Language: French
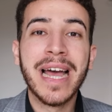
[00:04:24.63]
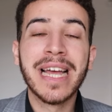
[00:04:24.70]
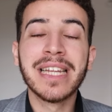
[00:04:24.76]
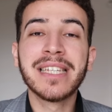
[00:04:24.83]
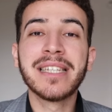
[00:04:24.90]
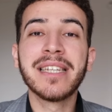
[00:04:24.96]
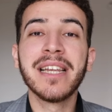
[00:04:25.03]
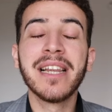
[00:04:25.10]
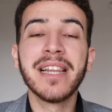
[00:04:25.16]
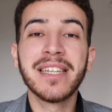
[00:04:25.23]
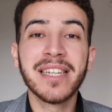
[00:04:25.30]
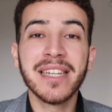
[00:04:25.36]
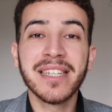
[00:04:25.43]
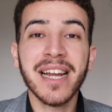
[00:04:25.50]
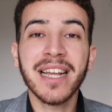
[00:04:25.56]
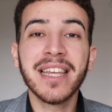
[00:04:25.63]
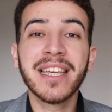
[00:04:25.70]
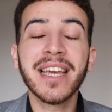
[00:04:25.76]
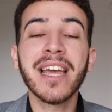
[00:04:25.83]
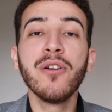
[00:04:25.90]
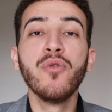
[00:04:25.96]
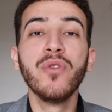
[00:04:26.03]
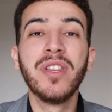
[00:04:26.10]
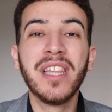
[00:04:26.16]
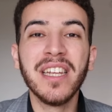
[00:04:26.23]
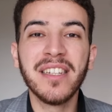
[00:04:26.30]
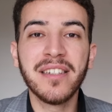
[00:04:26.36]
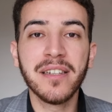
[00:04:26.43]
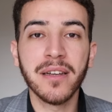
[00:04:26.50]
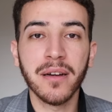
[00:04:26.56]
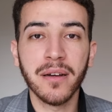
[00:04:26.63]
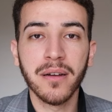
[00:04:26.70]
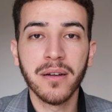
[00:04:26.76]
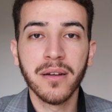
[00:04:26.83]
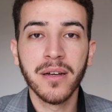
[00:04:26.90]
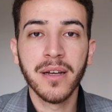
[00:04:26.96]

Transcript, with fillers: C'est ça qui crée le désir.